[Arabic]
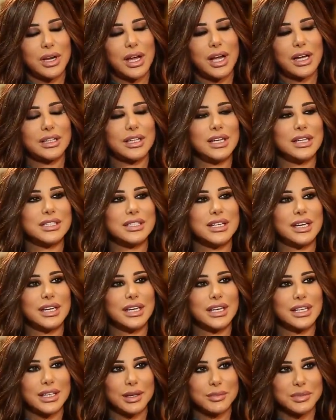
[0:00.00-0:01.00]
والاحداث
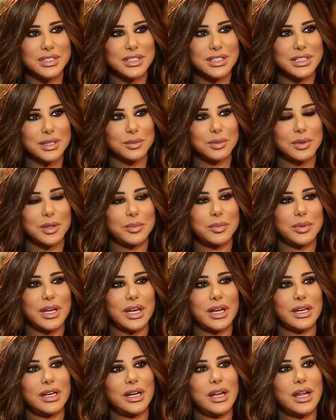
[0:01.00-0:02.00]
اللي كانت عم بتصير
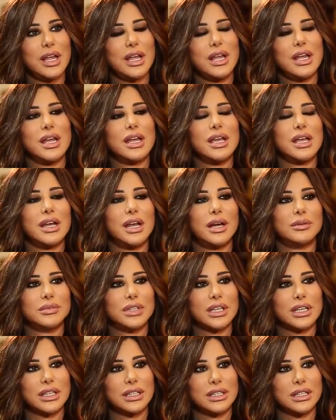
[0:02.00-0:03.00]
بلبنان هي اللي عم
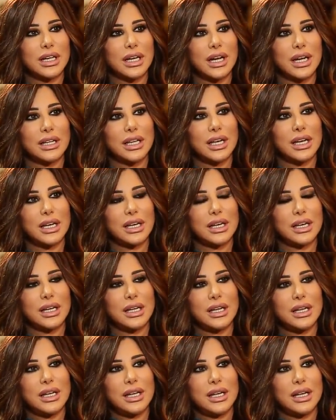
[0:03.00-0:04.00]
تاخذنا
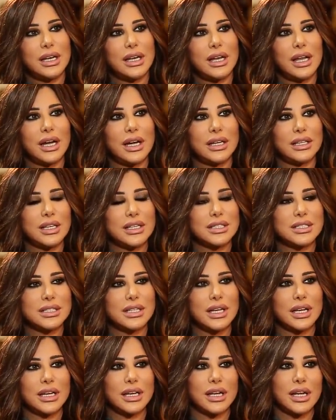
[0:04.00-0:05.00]
على
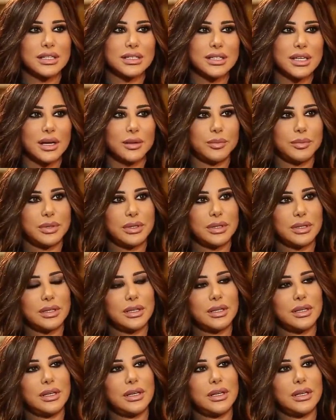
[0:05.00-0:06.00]
الحدث الاصعب
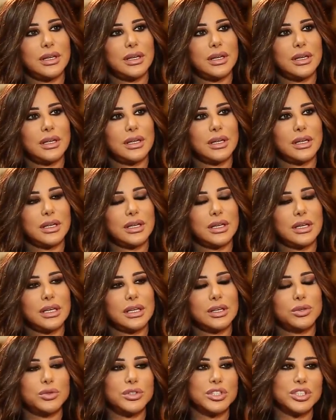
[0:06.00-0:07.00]
آه،
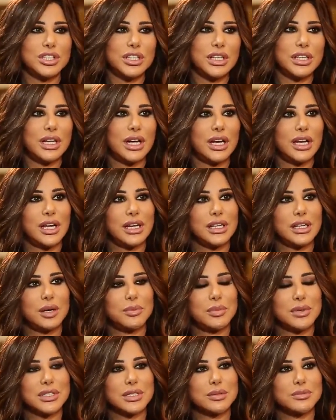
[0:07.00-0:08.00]
يكون جديد
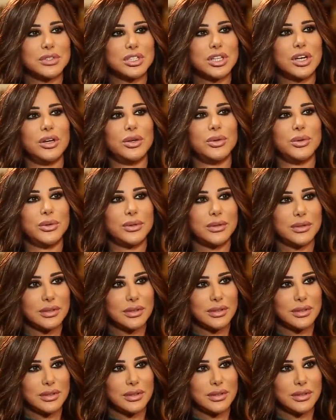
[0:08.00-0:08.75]
علينا بس مش حلو